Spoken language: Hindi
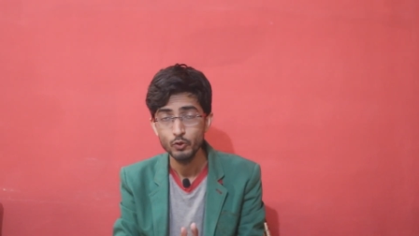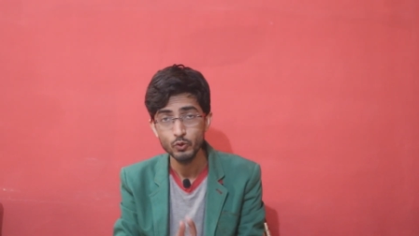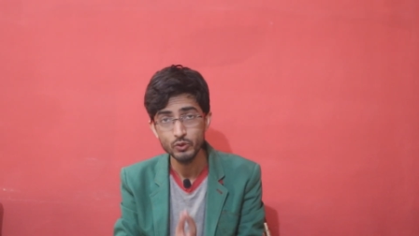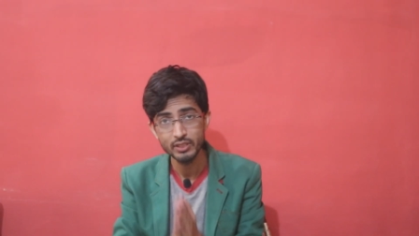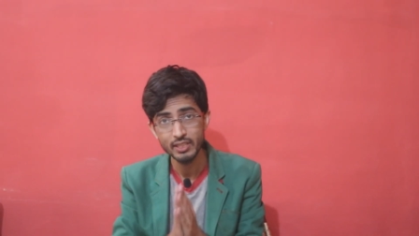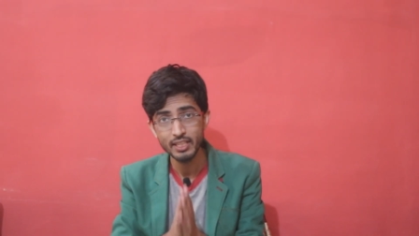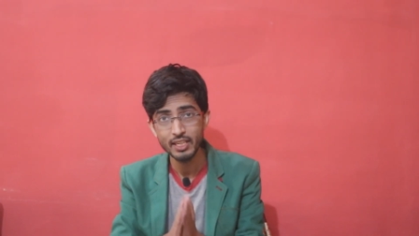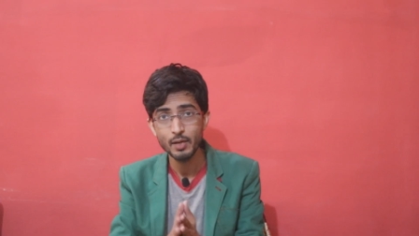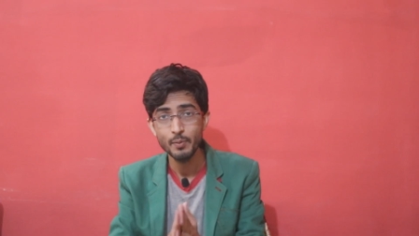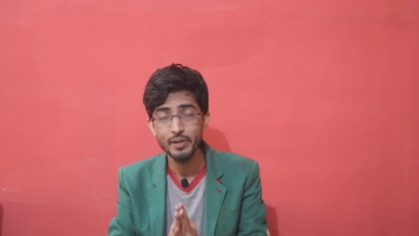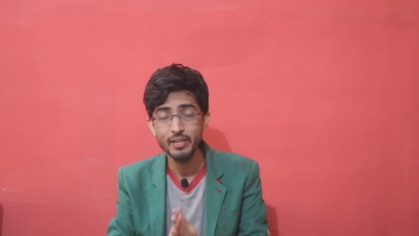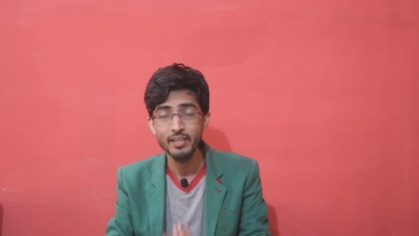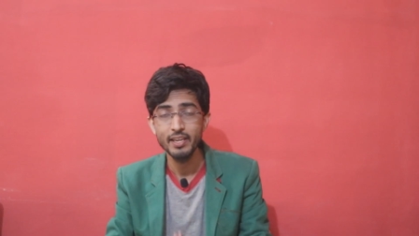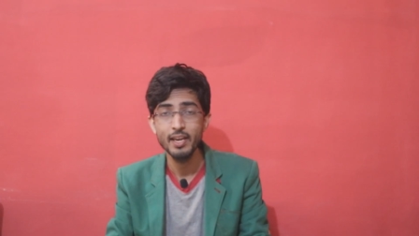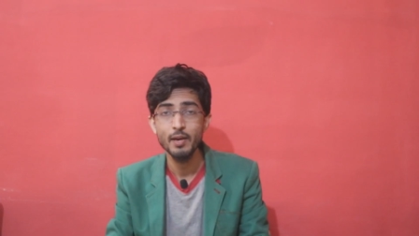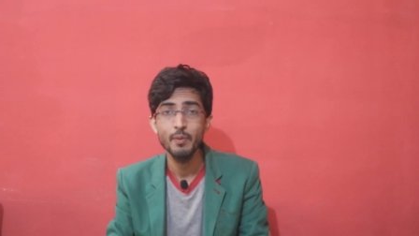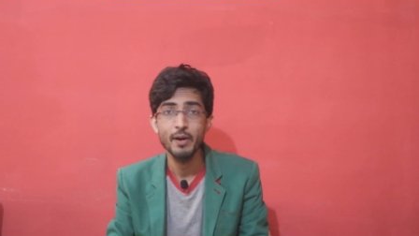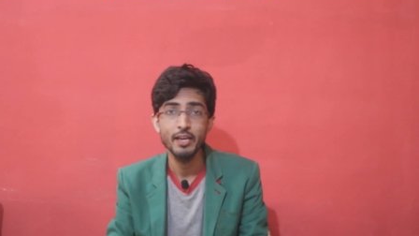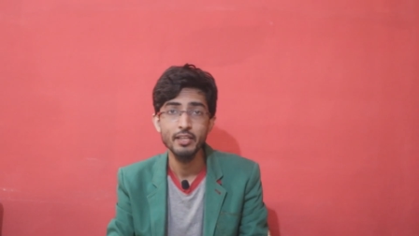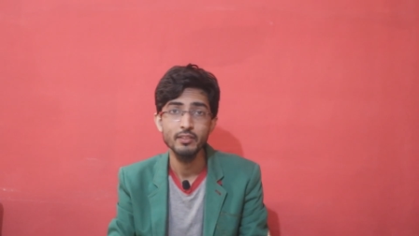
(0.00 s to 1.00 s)
दूसरी खबर
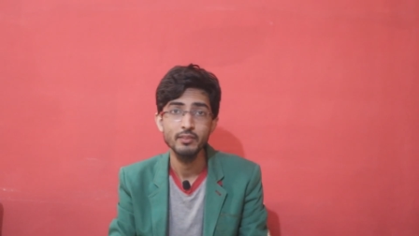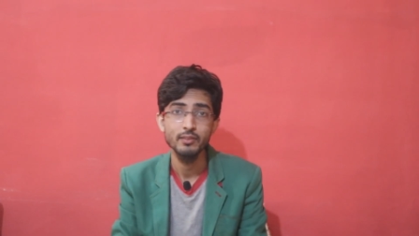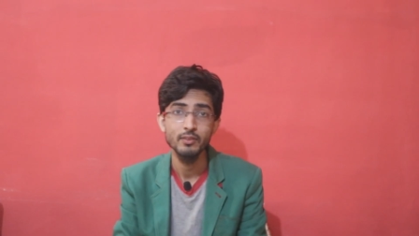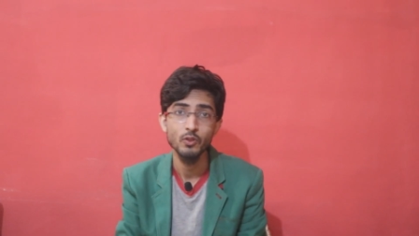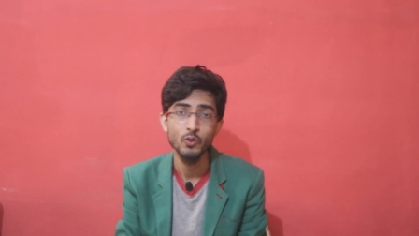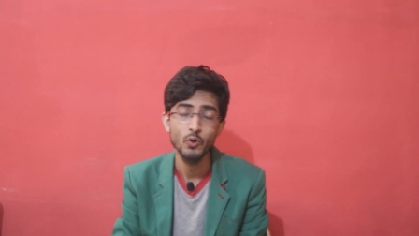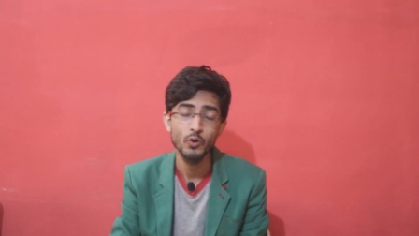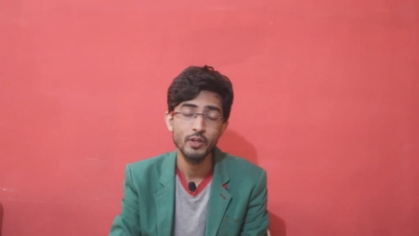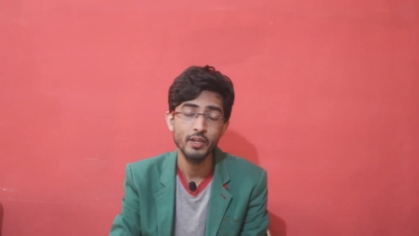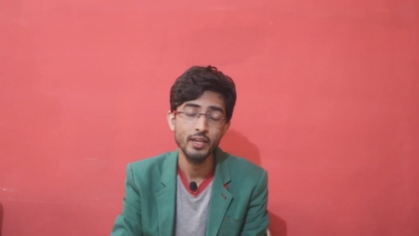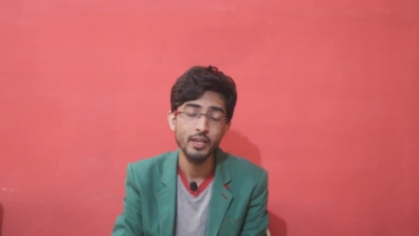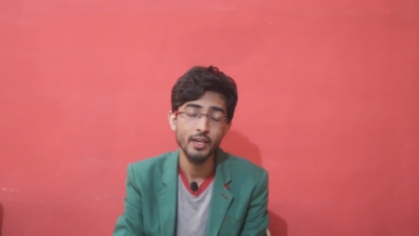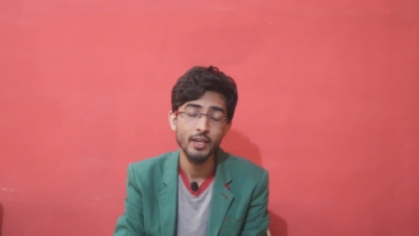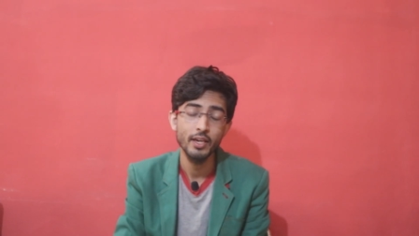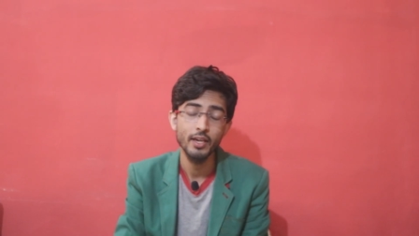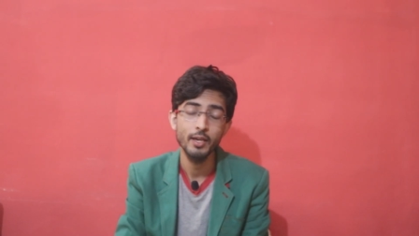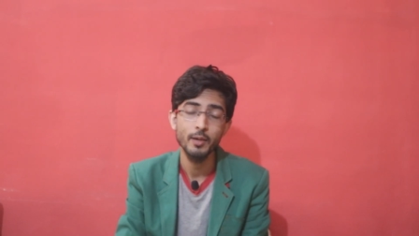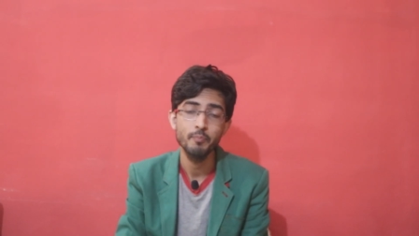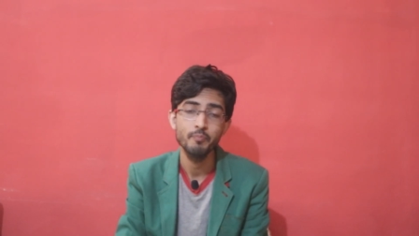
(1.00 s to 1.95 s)
ये है भाई लोग के